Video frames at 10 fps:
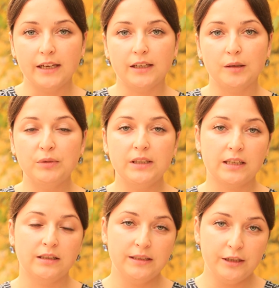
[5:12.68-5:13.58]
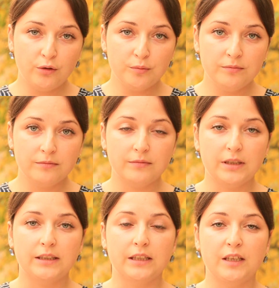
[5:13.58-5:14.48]
Э, мы не складируем,
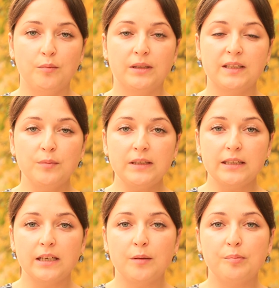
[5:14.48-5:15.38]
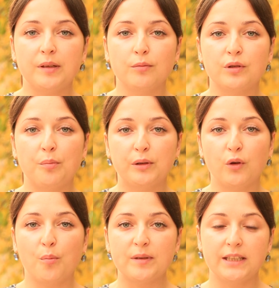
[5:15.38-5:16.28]
это не имеет смысла, потому что
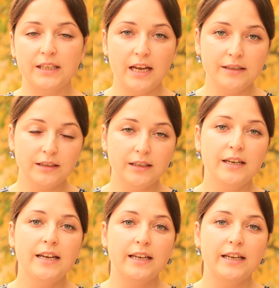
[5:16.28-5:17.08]
поток постоянный,